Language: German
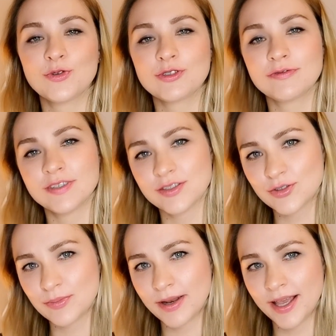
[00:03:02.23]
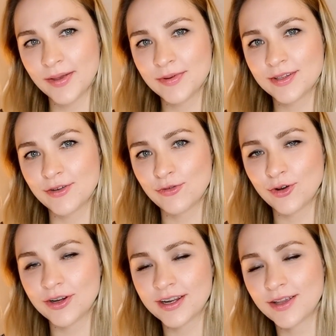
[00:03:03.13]
motiviert zu bleiben,
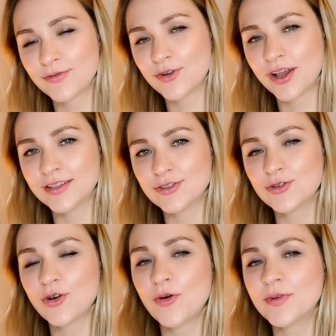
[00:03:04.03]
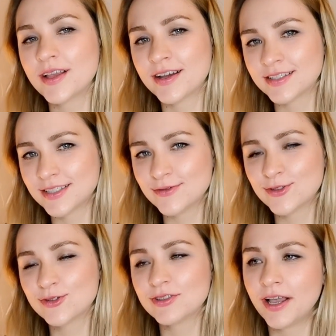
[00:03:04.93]
erfolgreich voranzukommen, aktiv
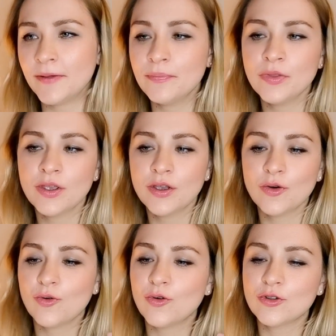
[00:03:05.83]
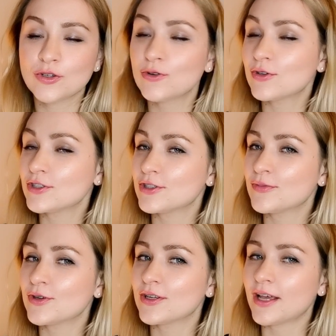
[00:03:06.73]
zu sein und glücklich den
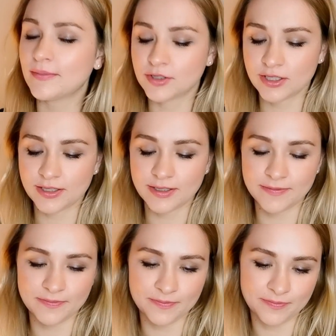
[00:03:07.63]
Monat abschließen?